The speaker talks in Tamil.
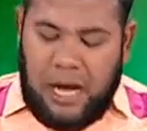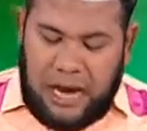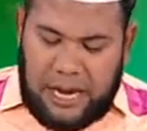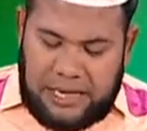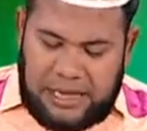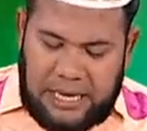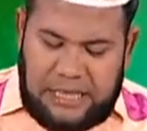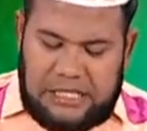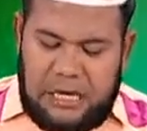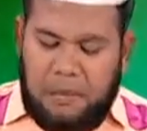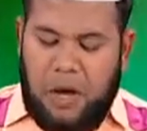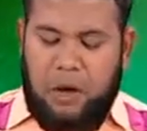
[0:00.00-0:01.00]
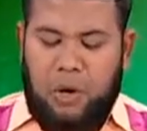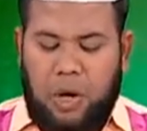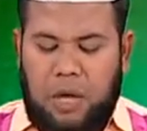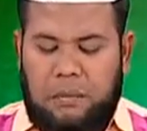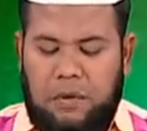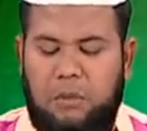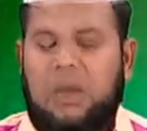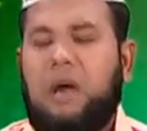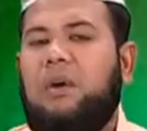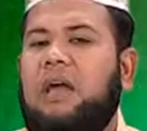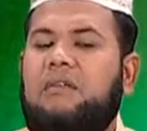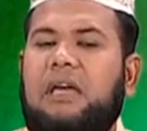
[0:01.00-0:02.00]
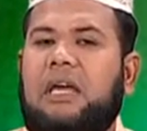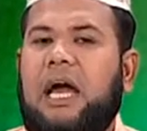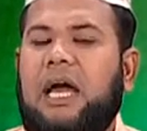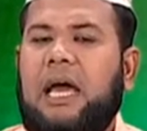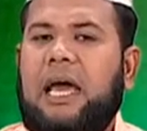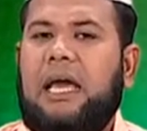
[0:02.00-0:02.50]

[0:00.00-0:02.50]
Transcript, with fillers: ஆனால் இந்த ஹதீஸில் பார்க்குறோம் இப்னு உமர் அவங்க அறிவிக்கிறாங்க